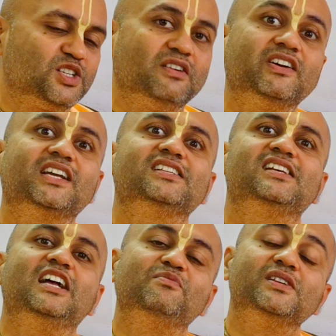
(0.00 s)
शव के
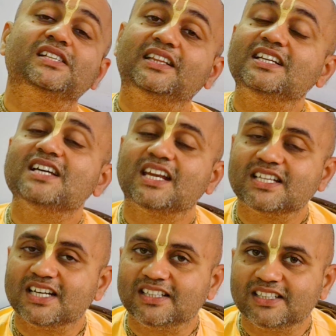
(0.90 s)
साथ में सती जाना
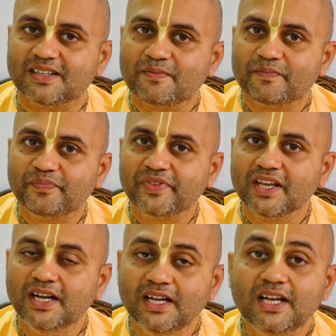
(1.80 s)
चाहते
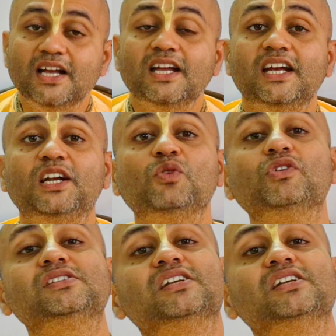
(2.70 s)
थे इट वॉज